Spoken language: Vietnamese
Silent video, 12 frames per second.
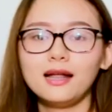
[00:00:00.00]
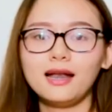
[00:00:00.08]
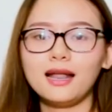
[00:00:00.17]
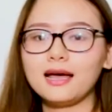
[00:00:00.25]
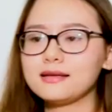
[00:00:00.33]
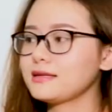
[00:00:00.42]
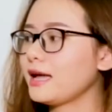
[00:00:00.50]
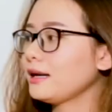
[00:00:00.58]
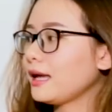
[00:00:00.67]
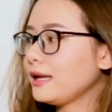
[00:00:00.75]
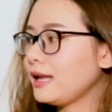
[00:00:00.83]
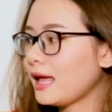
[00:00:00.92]
là size
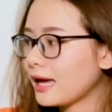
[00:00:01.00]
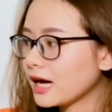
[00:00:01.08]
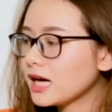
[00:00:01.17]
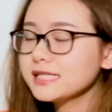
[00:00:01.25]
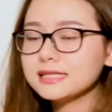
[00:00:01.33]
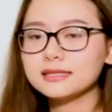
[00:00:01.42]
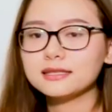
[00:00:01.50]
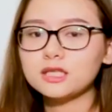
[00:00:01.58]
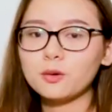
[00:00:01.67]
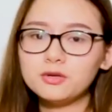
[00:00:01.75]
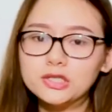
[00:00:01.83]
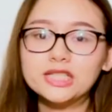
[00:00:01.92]
này là có
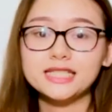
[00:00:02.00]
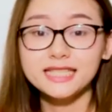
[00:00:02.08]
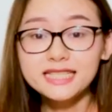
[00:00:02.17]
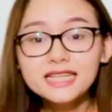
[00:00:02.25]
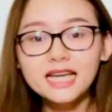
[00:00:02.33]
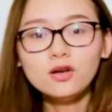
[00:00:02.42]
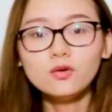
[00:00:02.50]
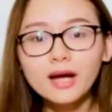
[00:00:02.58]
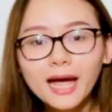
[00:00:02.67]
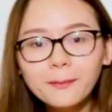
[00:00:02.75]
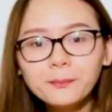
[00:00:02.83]
trọng lượng là 9 kg